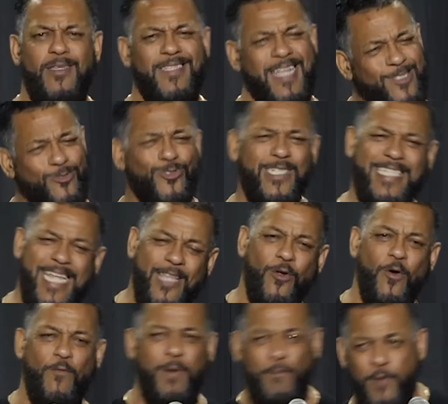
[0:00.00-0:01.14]
Dice, no, este
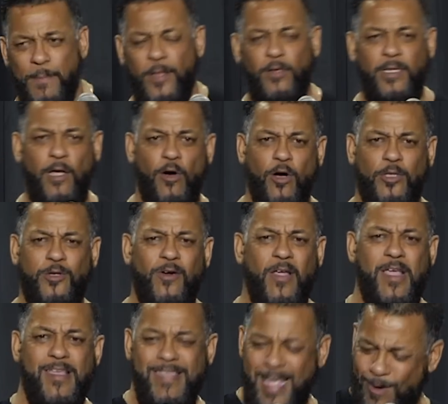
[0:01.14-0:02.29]
no. Pues fui para donde otro.
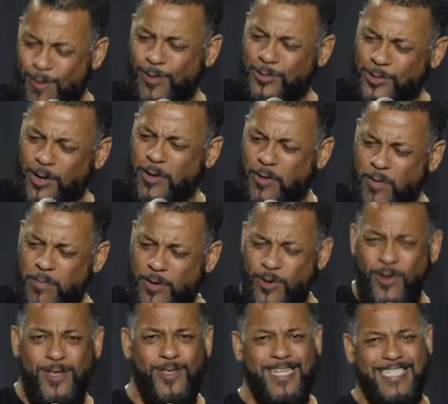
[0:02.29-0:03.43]
Llegó con todo lo como
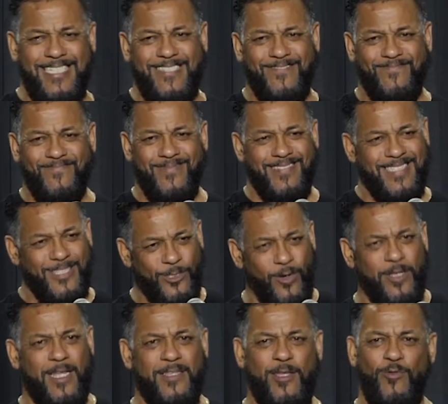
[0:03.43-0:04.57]
yo. Y dije, yo
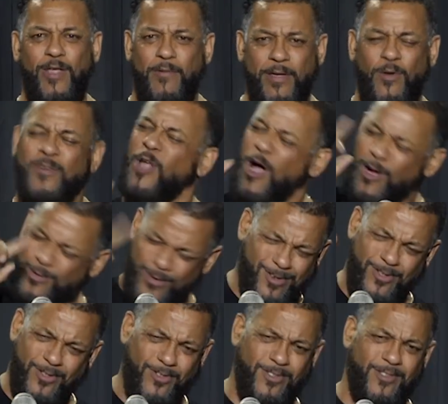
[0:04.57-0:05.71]
lo intenté una vez. No, no,
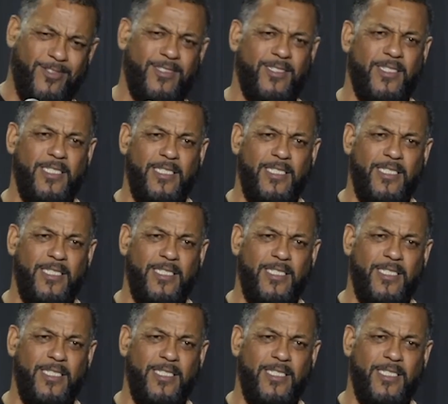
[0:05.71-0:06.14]
no, no. no.